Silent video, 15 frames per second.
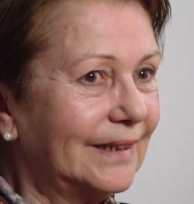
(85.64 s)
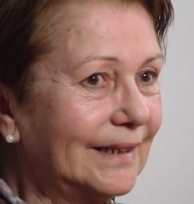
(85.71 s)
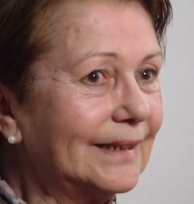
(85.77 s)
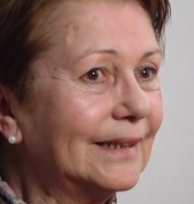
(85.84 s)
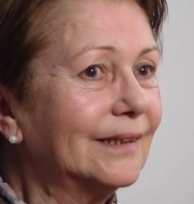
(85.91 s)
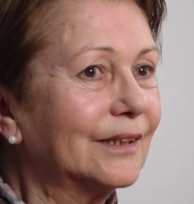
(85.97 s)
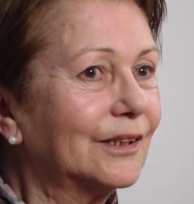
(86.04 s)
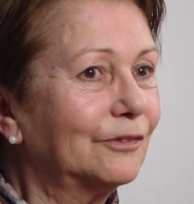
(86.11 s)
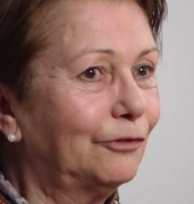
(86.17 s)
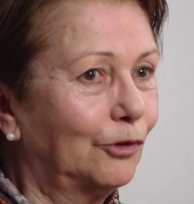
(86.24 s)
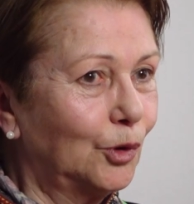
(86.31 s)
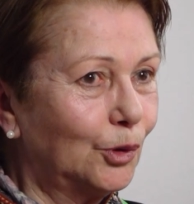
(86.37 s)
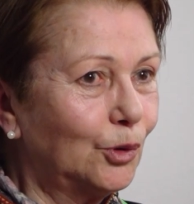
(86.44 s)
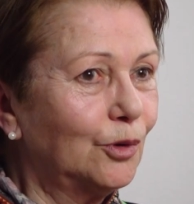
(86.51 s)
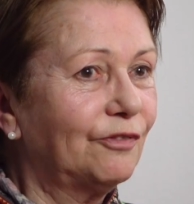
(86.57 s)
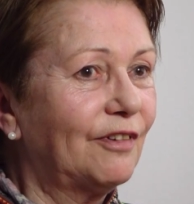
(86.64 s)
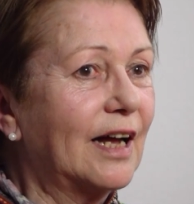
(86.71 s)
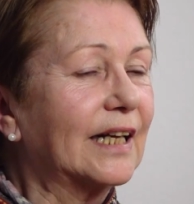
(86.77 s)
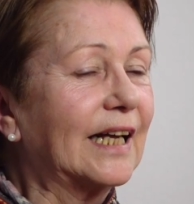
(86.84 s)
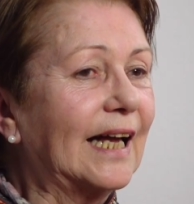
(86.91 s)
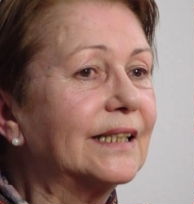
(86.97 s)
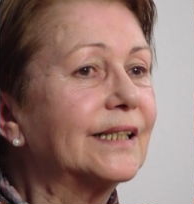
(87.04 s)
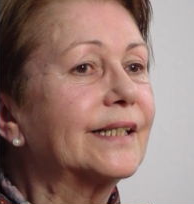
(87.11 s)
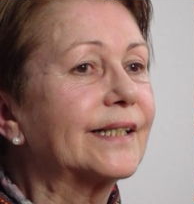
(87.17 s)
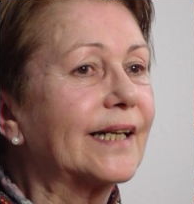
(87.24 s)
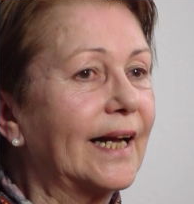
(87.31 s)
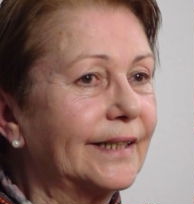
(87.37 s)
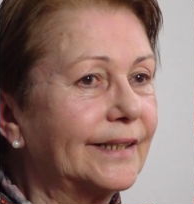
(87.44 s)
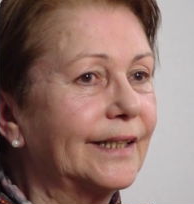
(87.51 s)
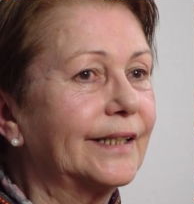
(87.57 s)
dieses Foto war
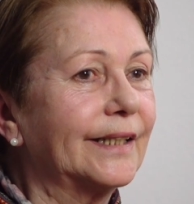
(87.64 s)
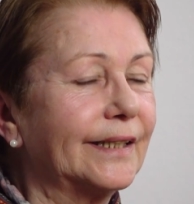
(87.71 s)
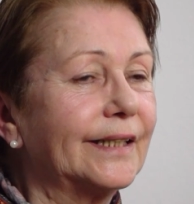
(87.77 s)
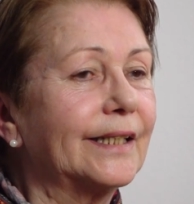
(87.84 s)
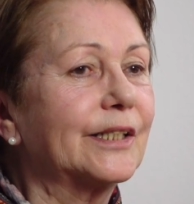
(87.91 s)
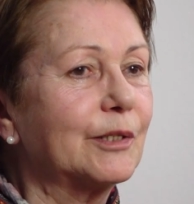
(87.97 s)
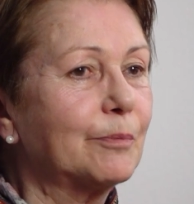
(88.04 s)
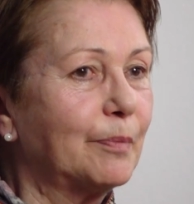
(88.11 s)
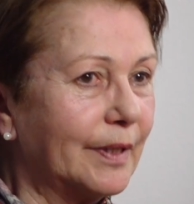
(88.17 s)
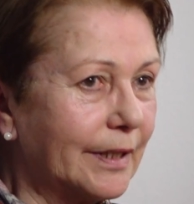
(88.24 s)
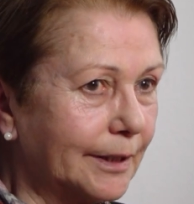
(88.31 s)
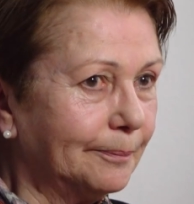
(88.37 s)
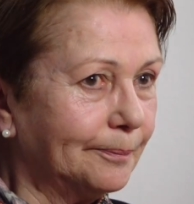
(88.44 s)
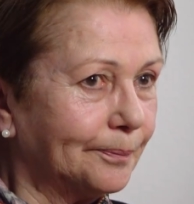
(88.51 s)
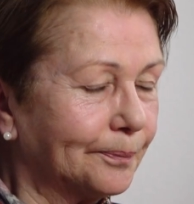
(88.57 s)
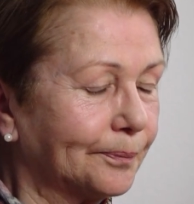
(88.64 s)
ganzseitig in der Sibylle.